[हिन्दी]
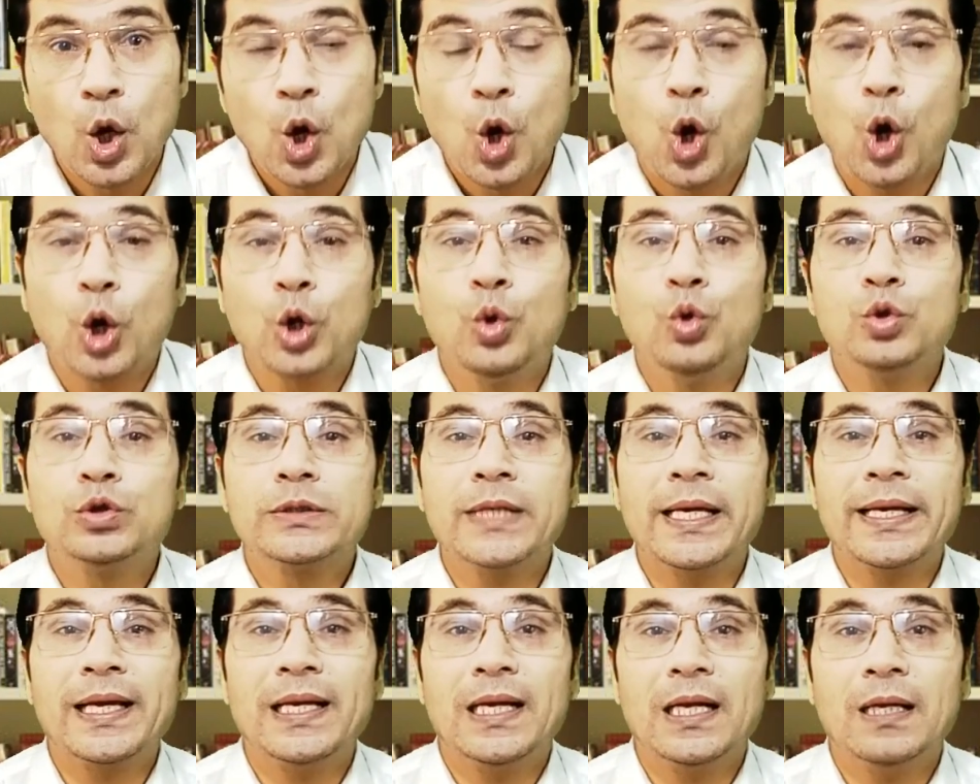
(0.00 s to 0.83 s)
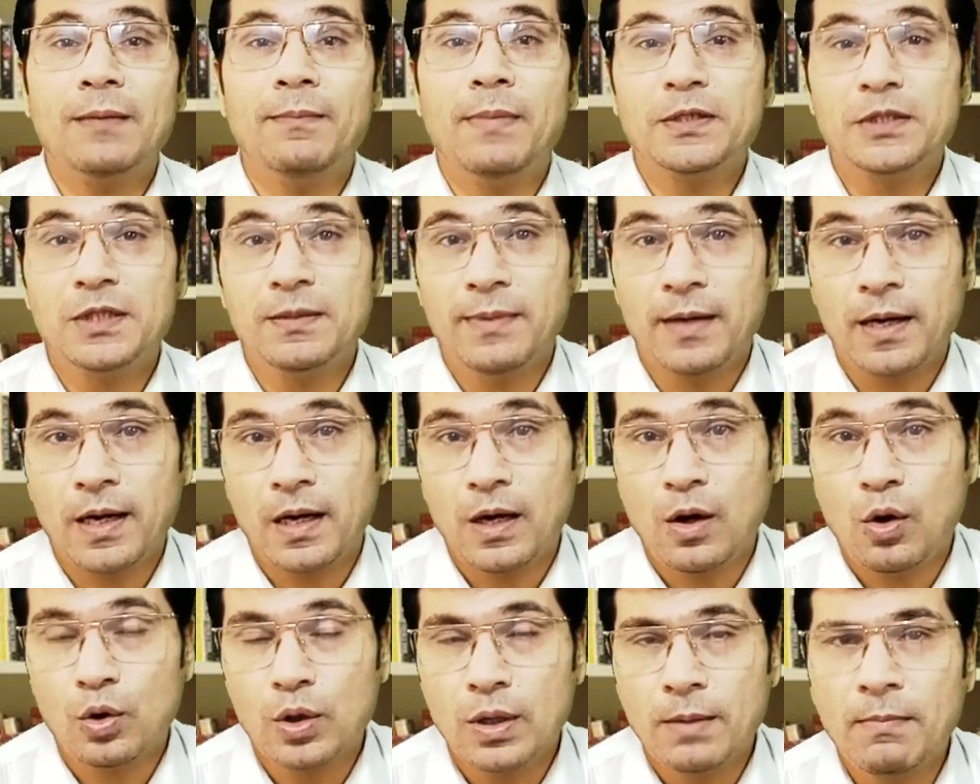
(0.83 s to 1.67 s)
और उसका एक अलग बजट बन रहा
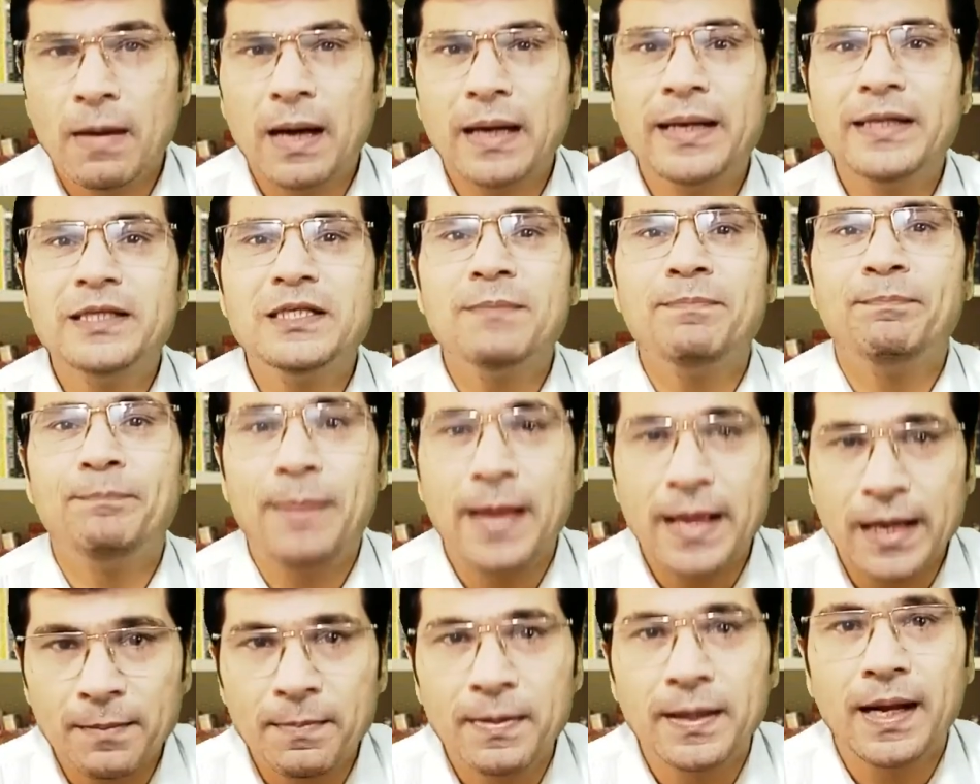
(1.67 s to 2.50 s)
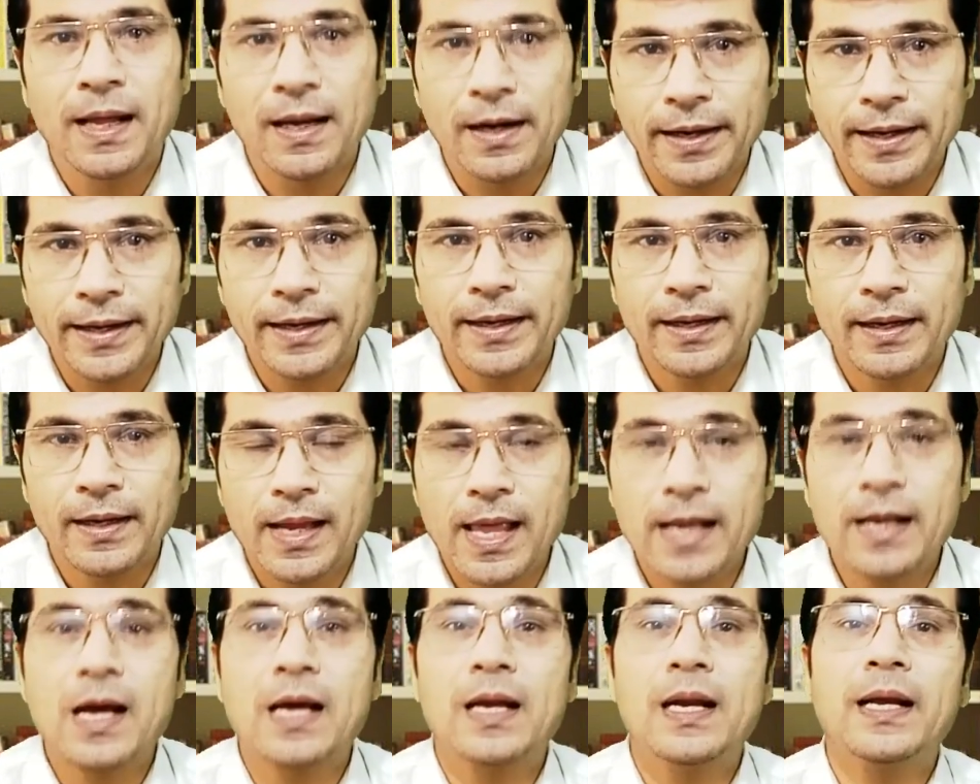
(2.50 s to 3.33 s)
होगा मान लीजिए बैंक में डाल रहे हैं
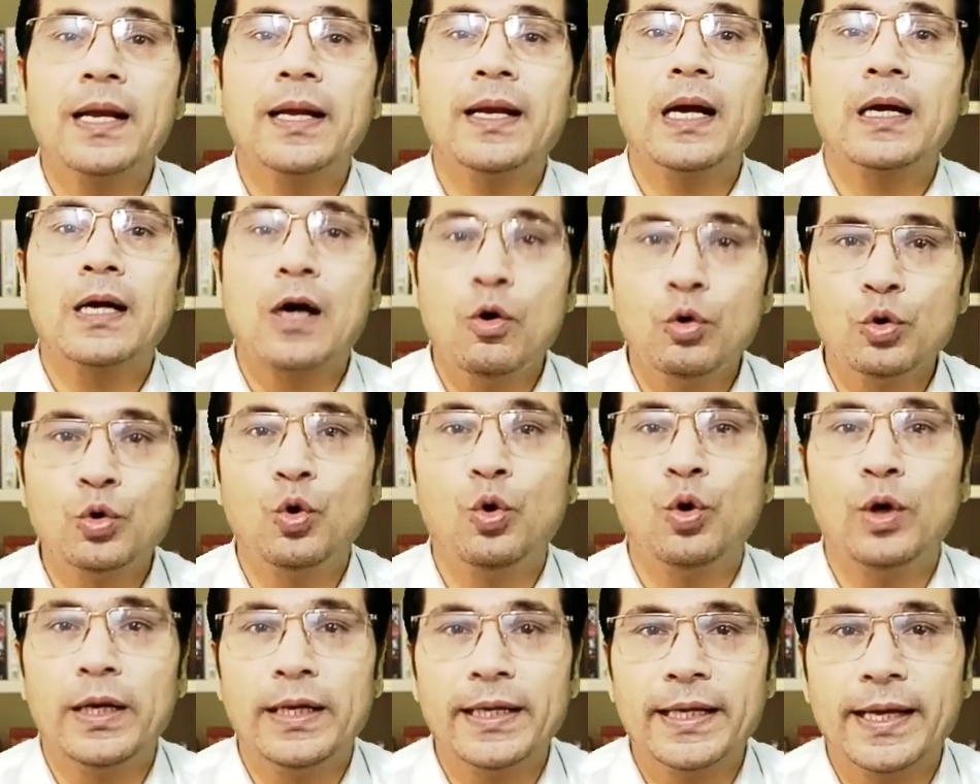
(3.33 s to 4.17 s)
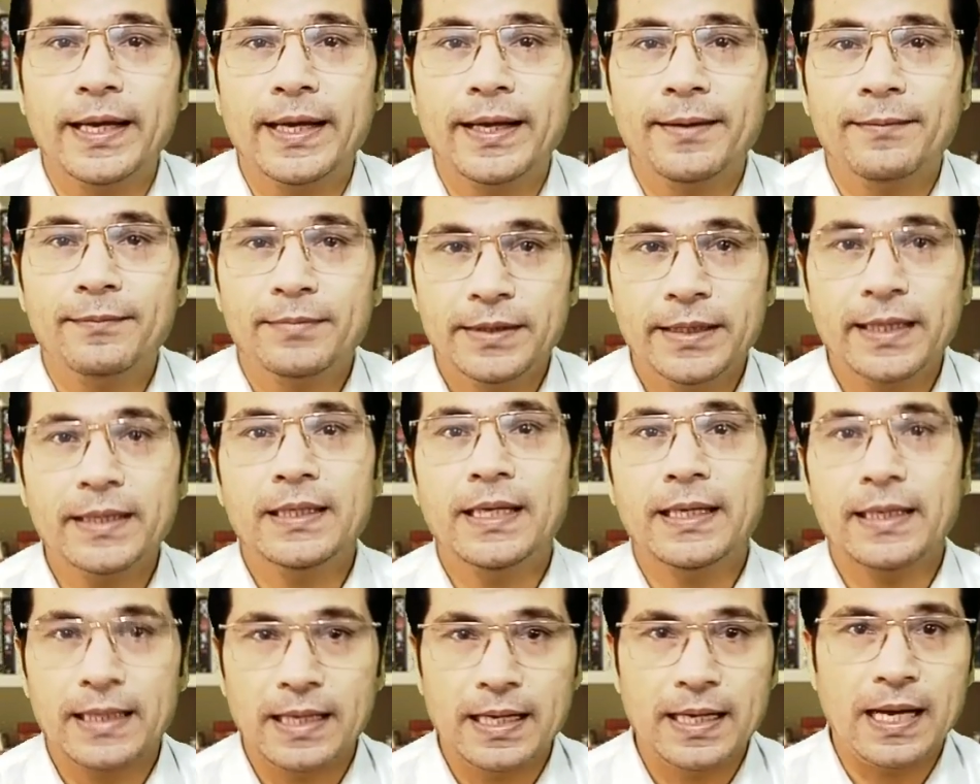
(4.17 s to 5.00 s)
एक अलग अकाउंट खोल लिया है ठीक है
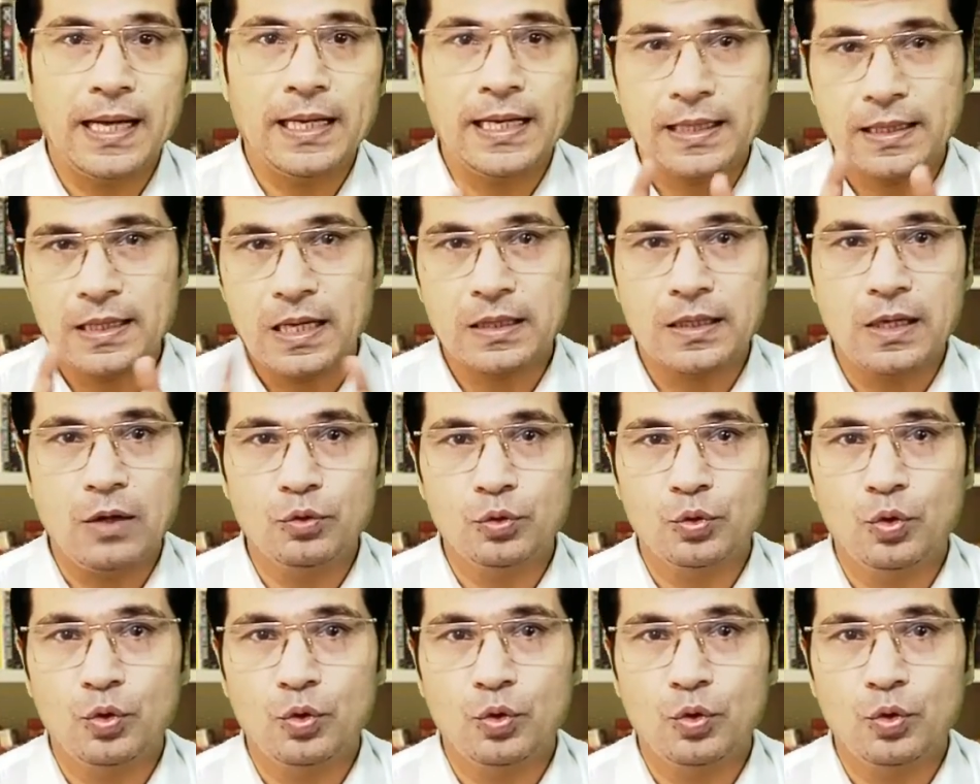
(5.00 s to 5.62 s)
ना अलग अकाउंट